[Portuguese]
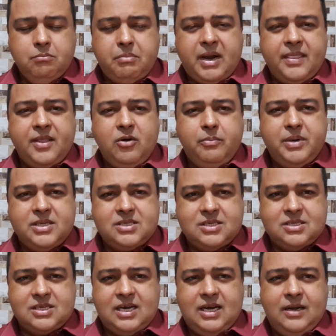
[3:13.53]
para não
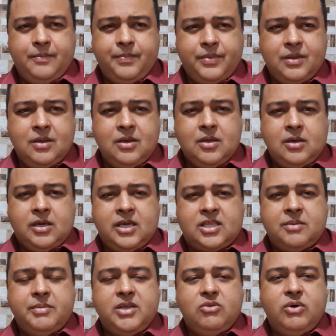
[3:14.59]
precisar, que
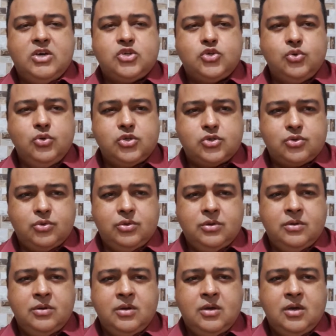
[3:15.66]
também não é justo
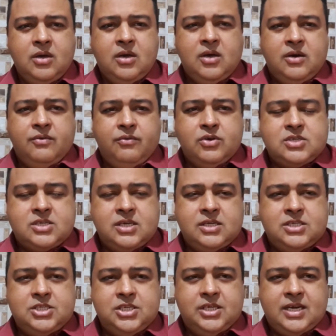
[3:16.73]
você
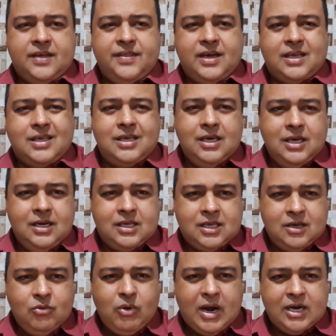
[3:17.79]
tirar daquele
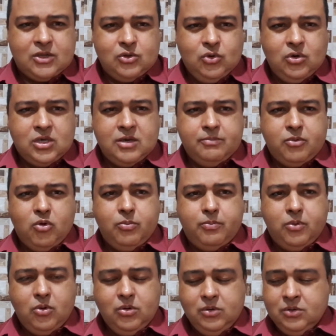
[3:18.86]
que guardou, que
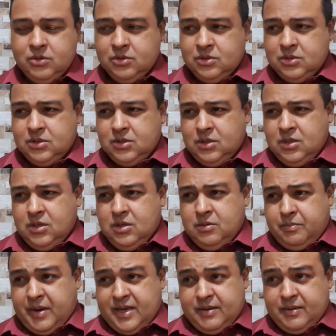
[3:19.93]
poupou
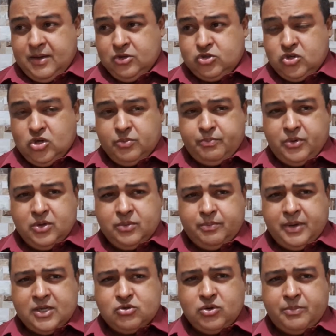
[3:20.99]
para a
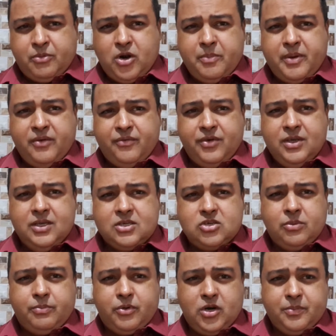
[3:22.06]
sua própria vida e
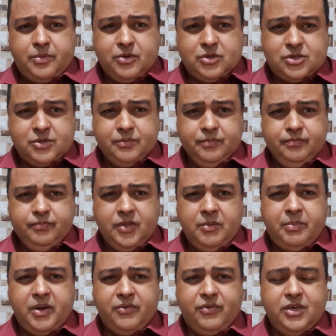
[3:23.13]
seus próprios
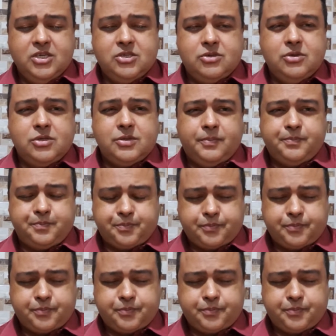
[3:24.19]
imprevistos,